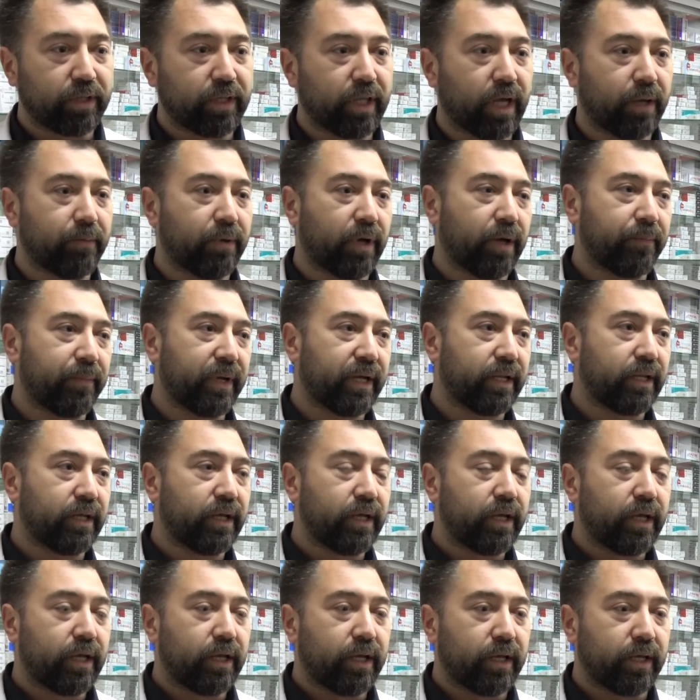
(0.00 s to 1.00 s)
Tamamen
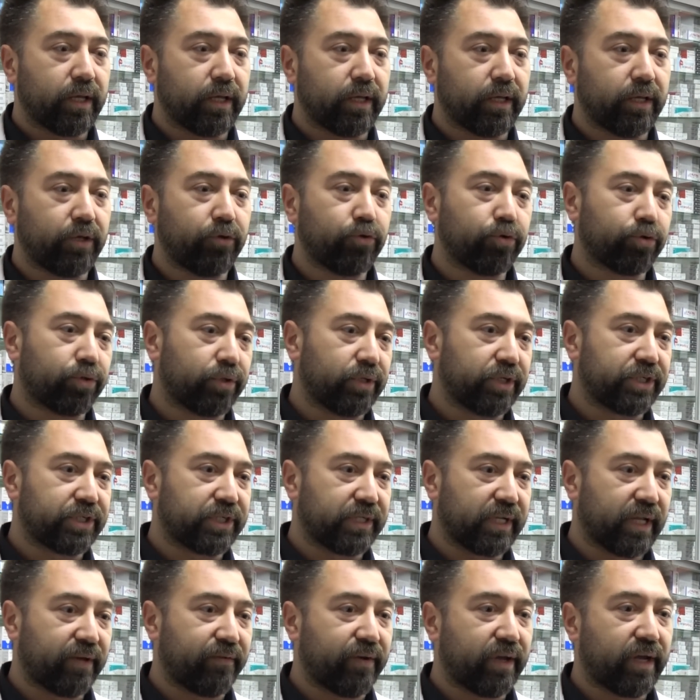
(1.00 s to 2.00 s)
e, yurt
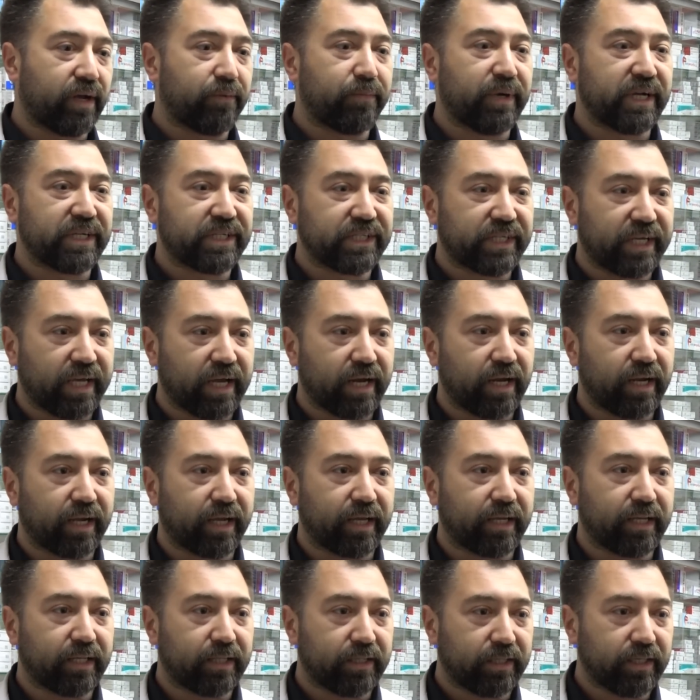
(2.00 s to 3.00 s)
dışına veya başka
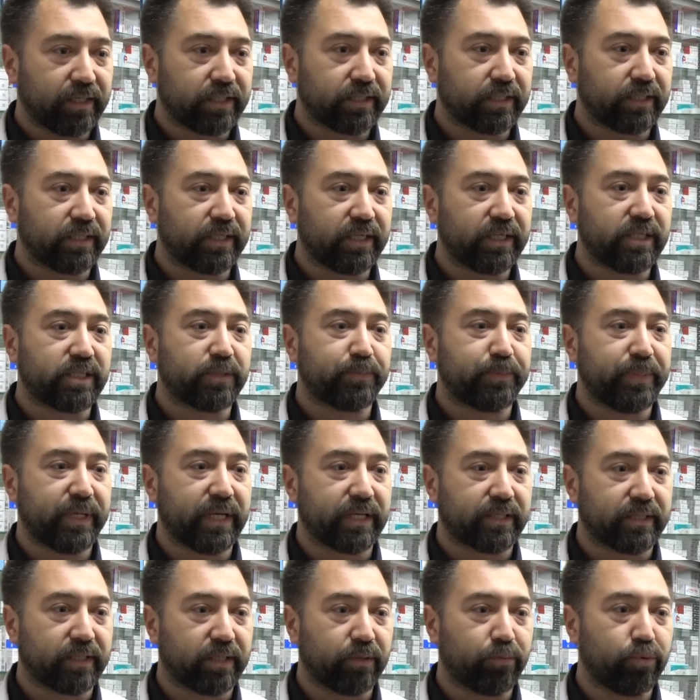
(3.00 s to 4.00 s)
yerlere gittiği için iç
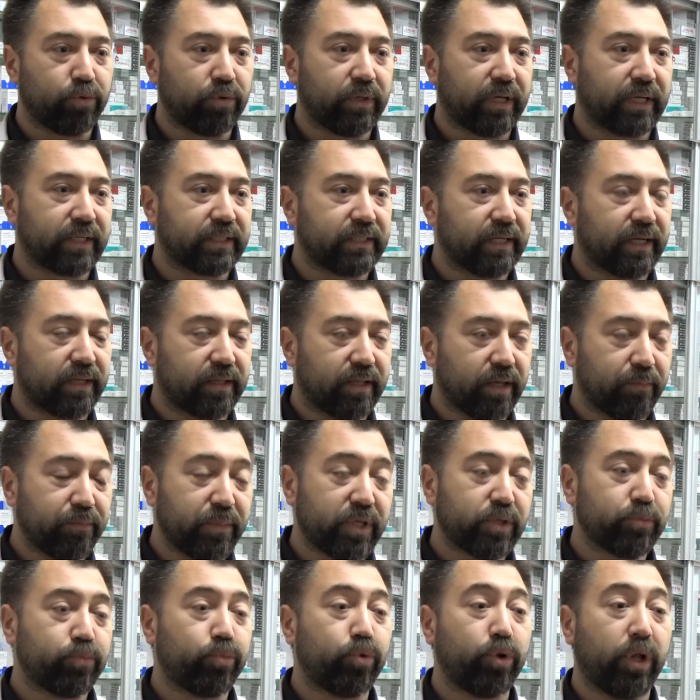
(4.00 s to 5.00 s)
piyasada bunları
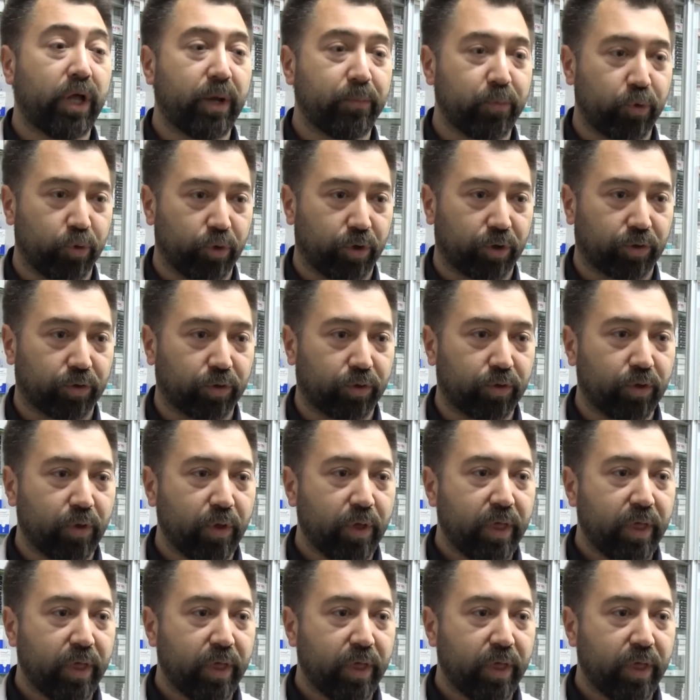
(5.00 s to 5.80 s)
zaten biz bulamıyorduk.